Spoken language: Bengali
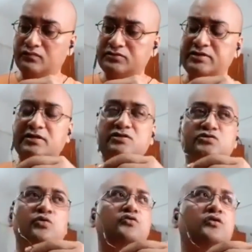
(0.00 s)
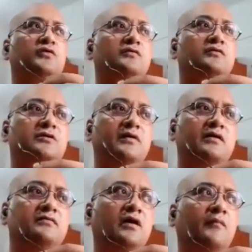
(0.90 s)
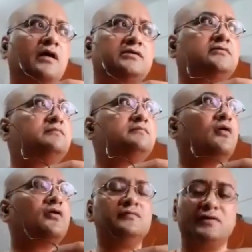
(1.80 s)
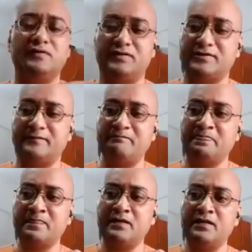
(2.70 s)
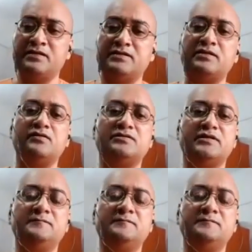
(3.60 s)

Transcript: জিনিসটা ছোট মনে হতে পারে কিন্তু আমার কাছে খুব বড় মনে হয়েছে সেটা হচ্ছে